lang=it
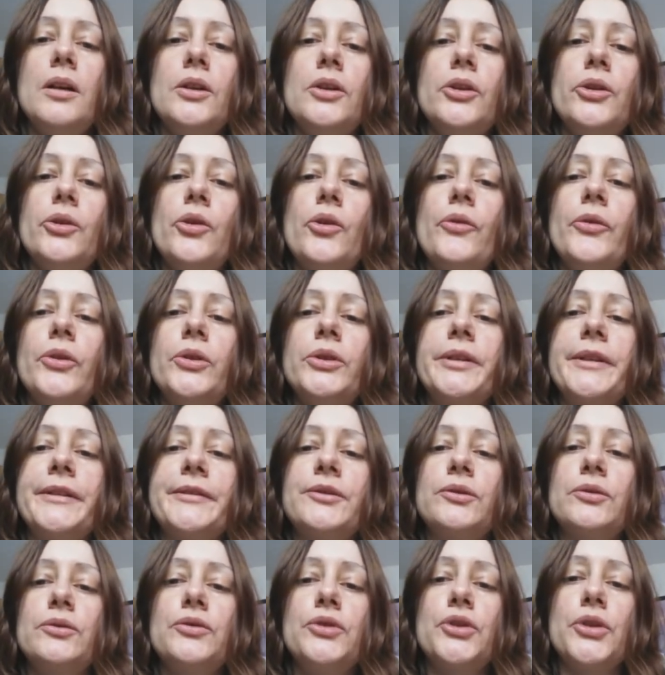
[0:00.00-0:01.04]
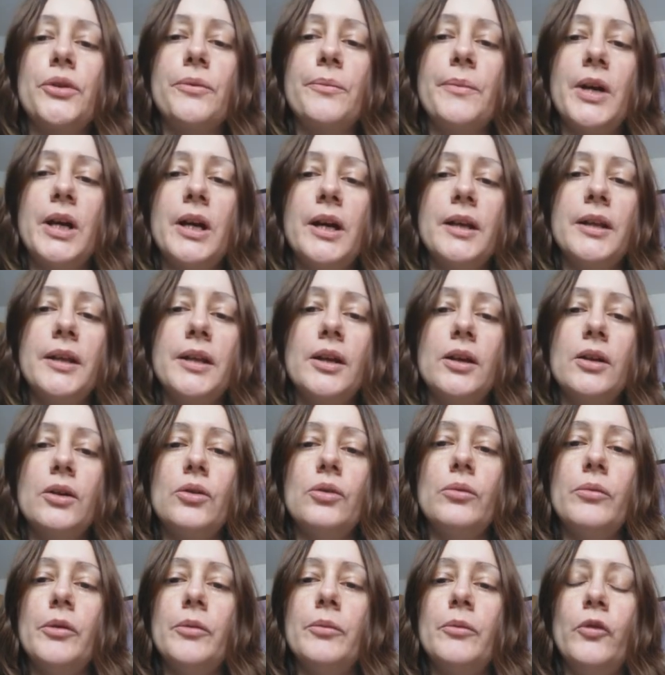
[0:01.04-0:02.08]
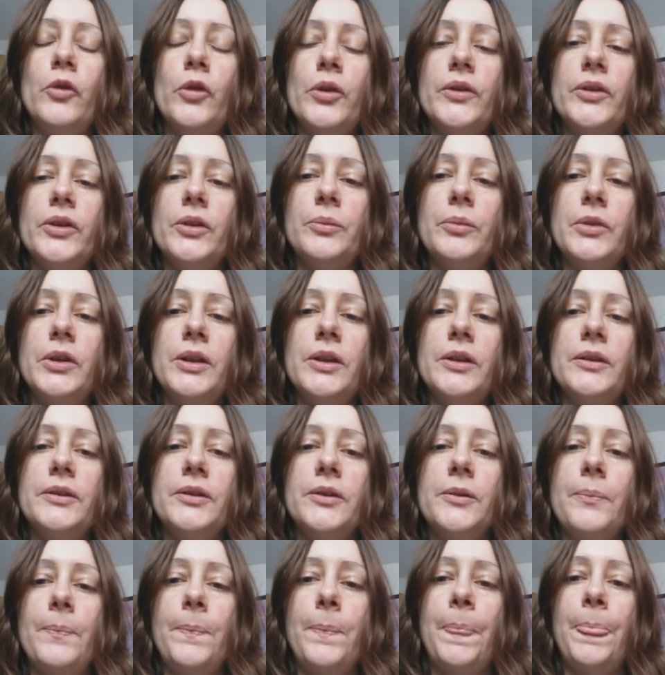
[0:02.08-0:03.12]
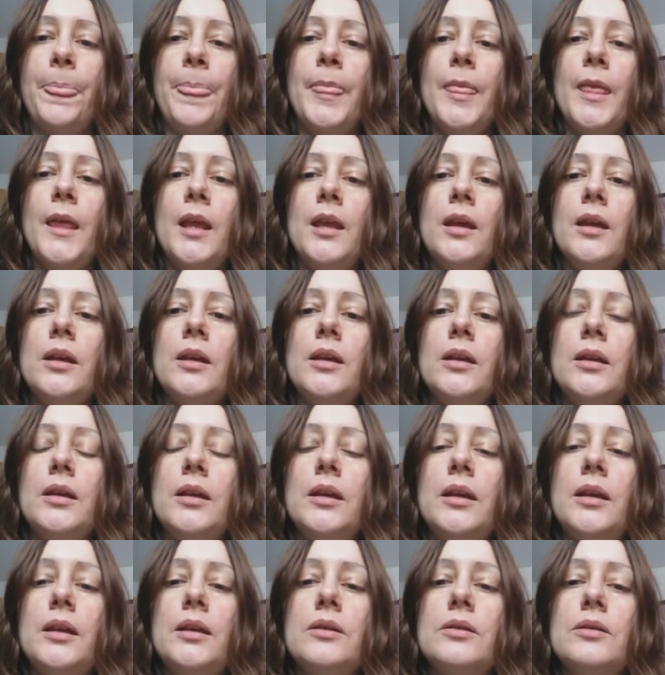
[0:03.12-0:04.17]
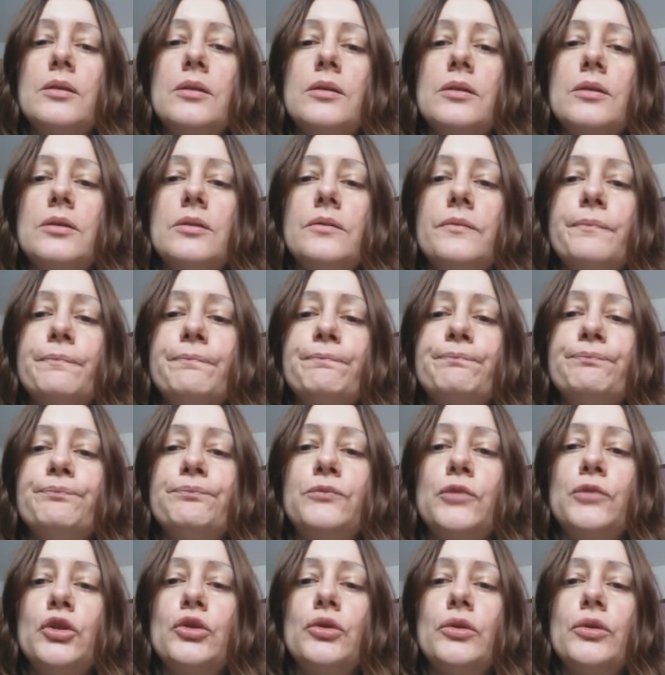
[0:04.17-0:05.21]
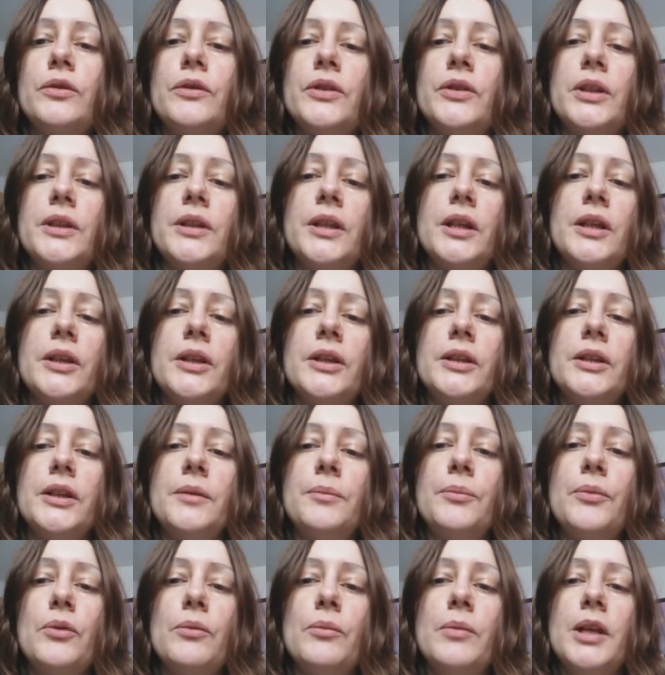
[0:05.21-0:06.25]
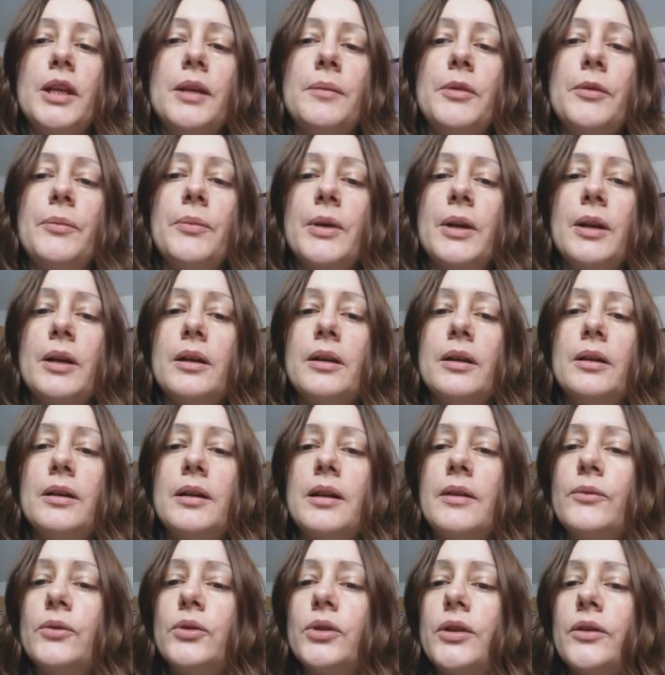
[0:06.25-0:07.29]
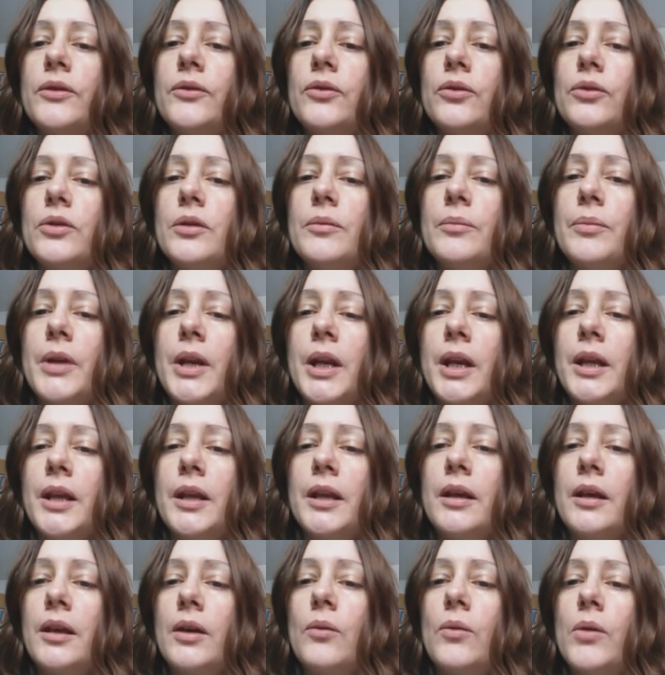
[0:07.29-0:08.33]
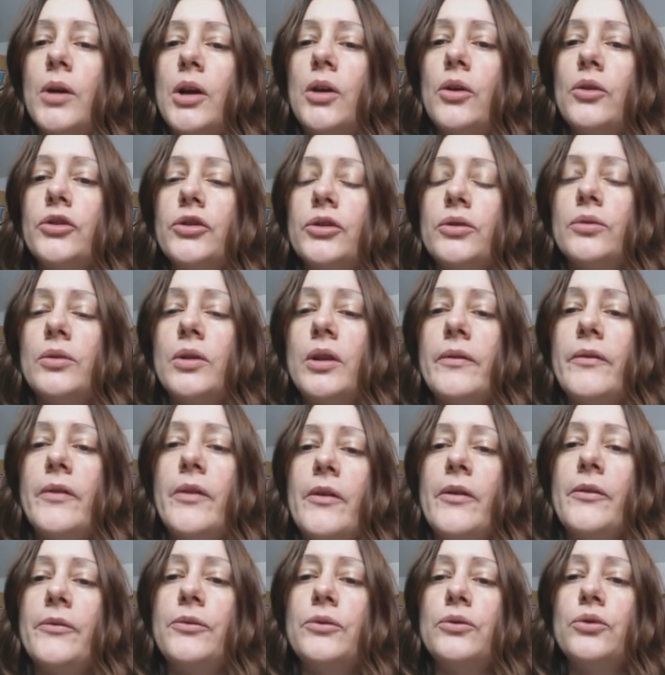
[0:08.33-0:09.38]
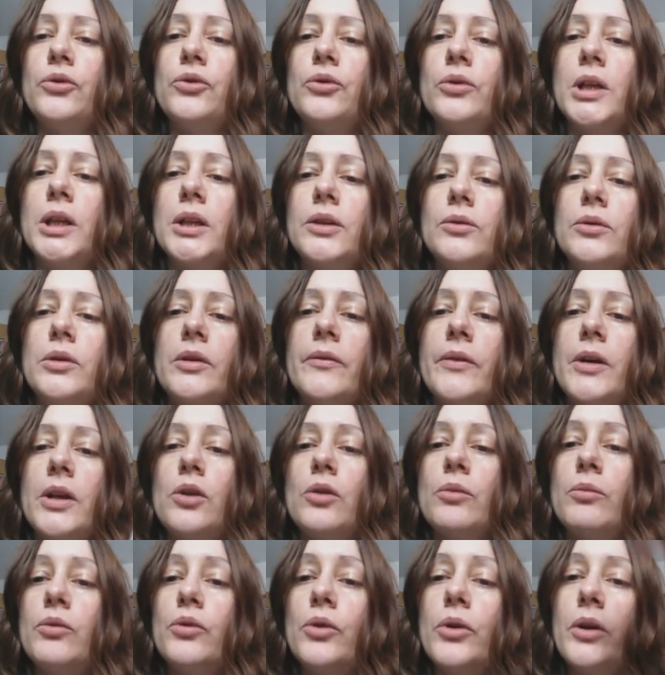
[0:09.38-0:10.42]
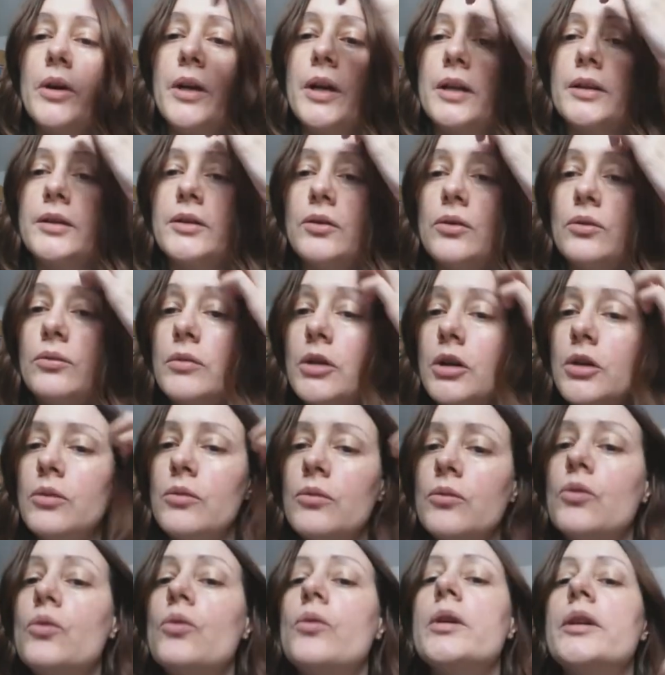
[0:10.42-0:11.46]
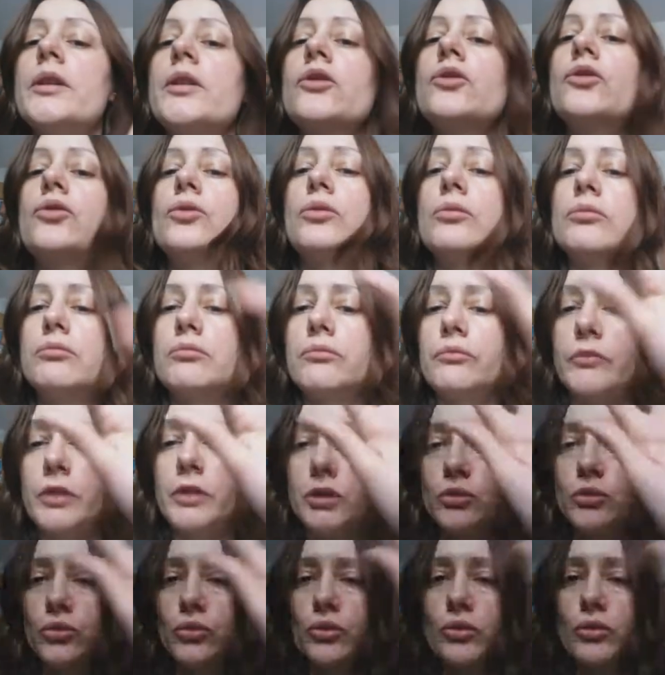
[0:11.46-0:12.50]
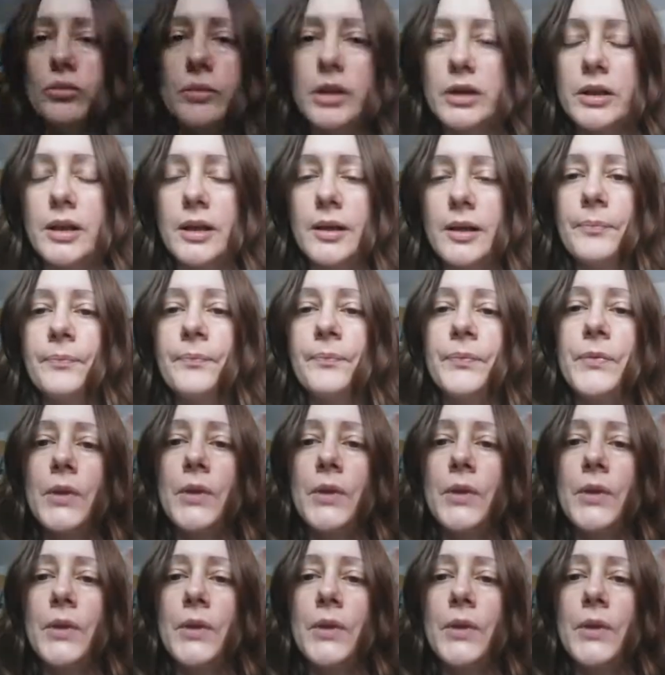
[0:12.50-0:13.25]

io ho votato in Germania, come voi sapete, e um, ci sono stati anche dei problemi per la, la votazione perché qualcosa non aveva funzionato a livello burocratico, ma comunque adesso va tutto bene